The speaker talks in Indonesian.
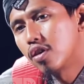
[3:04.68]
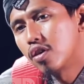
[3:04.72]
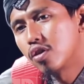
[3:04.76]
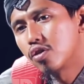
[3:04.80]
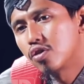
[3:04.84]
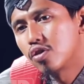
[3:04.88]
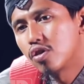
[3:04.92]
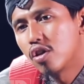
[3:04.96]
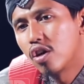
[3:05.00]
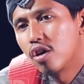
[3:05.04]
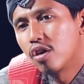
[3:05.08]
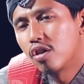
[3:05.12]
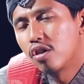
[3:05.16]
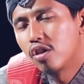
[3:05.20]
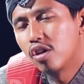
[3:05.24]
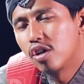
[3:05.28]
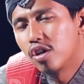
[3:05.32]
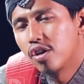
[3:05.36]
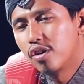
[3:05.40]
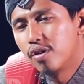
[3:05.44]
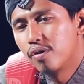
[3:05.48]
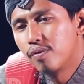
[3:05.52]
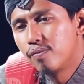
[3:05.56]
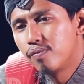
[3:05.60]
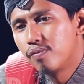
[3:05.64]
Masya Allah.
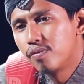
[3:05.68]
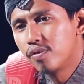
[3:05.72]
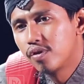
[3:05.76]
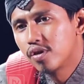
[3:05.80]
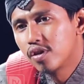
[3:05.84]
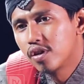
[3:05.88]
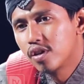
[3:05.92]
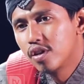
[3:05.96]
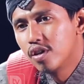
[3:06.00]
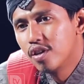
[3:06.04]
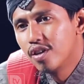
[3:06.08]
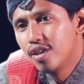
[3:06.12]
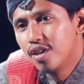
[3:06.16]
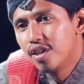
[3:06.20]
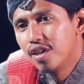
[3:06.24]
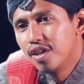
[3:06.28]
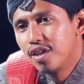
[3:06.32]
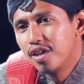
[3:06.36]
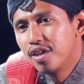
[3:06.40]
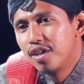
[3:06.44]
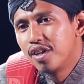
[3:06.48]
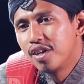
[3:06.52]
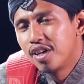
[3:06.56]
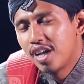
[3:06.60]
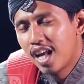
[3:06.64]

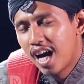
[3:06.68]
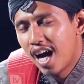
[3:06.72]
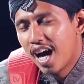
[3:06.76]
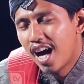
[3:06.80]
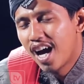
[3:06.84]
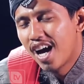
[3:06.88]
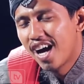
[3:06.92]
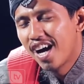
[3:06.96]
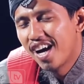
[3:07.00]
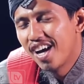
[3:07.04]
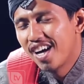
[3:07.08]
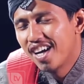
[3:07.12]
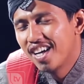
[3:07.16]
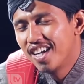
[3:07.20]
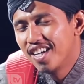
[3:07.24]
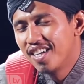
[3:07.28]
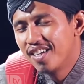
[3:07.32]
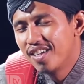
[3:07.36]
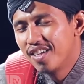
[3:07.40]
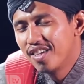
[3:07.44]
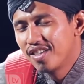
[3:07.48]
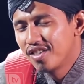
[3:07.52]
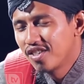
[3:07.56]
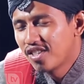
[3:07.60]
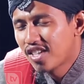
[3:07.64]
Nah
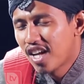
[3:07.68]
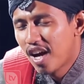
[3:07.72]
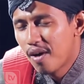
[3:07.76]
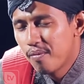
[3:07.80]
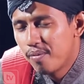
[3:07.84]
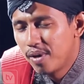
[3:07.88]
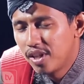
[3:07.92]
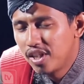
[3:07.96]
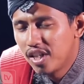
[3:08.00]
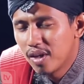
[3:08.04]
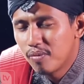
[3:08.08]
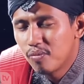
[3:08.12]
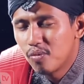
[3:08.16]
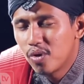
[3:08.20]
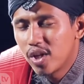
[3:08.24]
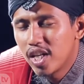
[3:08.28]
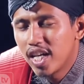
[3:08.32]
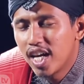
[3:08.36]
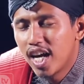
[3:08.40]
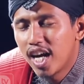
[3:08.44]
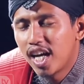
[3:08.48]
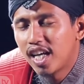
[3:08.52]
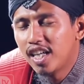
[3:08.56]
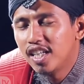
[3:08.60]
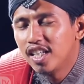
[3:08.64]
sahabat yang
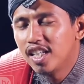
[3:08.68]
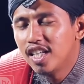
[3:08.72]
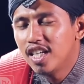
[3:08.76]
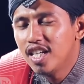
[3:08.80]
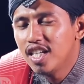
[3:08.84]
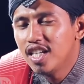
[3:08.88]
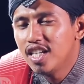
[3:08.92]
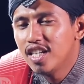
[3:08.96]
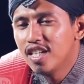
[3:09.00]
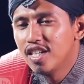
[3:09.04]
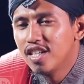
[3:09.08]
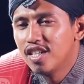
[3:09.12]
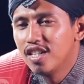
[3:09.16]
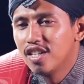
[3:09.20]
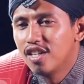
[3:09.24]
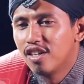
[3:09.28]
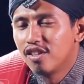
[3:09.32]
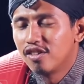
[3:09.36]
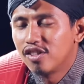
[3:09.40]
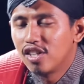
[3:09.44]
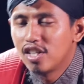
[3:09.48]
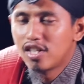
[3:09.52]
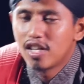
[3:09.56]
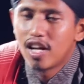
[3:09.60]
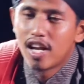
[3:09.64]
mulia ini
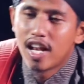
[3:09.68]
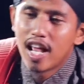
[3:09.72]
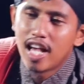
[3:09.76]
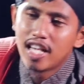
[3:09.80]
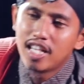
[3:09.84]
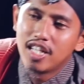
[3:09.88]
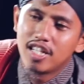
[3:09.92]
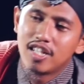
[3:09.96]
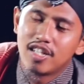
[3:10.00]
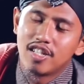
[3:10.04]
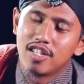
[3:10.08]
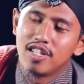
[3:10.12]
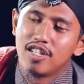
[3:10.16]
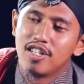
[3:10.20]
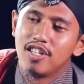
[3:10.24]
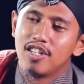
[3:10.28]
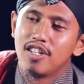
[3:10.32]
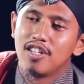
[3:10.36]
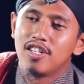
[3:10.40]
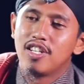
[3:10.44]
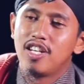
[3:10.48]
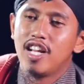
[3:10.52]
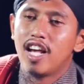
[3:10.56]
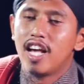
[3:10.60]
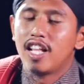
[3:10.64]
tidak lain
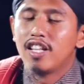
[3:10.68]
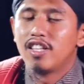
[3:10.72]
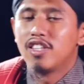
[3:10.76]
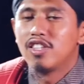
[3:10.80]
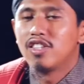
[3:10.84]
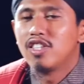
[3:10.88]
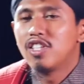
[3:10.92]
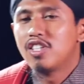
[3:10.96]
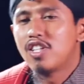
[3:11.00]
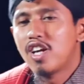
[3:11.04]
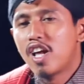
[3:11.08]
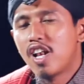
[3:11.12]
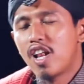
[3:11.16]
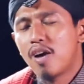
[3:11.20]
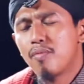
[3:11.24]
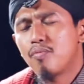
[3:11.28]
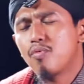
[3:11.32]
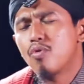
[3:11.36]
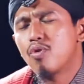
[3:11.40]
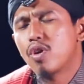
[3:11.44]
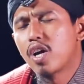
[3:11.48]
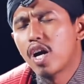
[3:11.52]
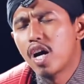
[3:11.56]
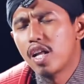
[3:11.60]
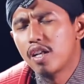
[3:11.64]
dan tidaklah
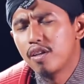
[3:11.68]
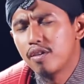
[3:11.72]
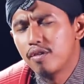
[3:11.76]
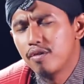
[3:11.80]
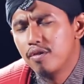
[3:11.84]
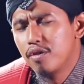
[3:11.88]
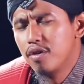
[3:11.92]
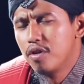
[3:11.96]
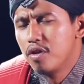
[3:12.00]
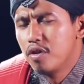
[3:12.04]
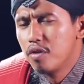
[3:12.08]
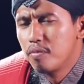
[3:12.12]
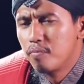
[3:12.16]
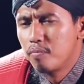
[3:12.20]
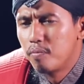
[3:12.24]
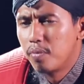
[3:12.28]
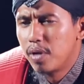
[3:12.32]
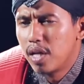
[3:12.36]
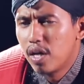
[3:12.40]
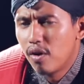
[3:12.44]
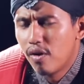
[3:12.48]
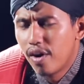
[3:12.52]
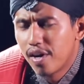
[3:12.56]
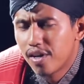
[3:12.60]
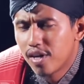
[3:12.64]
bukan
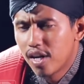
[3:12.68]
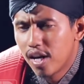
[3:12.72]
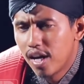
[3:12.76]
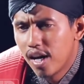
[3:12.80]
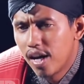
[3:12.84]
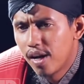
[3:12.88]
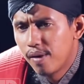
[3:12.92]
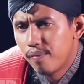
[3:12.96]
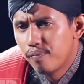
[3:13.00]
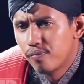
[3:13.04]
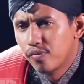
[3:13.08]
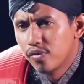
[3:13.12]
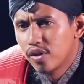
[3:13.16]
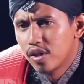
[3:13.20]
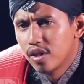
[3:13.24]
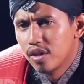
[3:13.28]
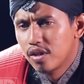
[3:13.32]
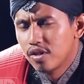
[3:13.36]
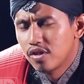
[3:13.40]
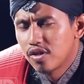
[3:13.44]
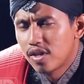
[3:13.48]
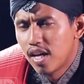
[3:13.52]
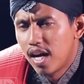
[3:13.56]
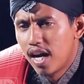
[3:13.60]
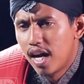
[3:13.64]
beliau adalah
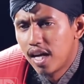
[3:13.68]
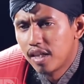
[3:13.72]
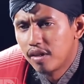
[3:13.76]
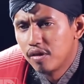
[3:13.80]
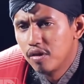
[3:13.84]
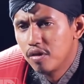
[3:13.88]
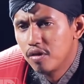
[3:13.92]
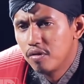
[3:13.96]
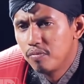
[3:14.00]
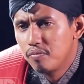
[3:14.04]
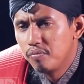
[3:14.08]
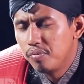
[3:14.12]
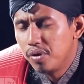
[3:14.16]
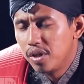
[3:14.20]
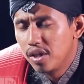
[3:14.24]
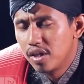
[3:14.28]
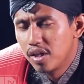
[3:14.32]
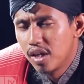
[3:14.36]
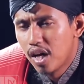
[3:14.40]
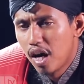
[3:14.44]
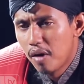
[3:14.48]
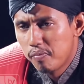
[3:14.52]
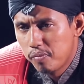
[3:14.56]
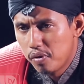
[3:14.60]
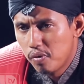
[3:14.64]
Sa'ad
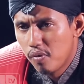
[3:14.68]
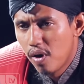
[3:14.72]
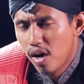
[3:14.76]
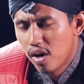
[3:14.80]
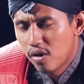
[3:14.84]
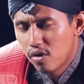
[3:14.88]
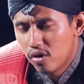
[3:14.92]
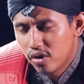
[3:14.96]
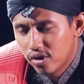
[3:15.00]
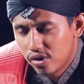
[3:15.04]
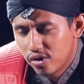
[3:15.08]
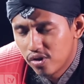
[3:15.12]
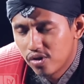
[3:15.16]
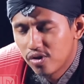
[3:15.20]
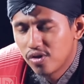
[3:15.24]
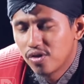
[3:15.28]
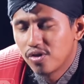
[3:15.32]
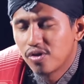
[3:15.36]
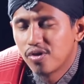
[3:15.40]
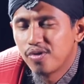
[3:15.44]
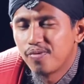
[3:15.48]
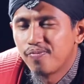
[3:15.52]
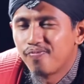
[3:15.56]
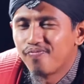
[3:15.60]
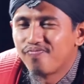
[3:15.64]
bin Abi
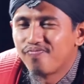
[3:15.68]
Waqqas.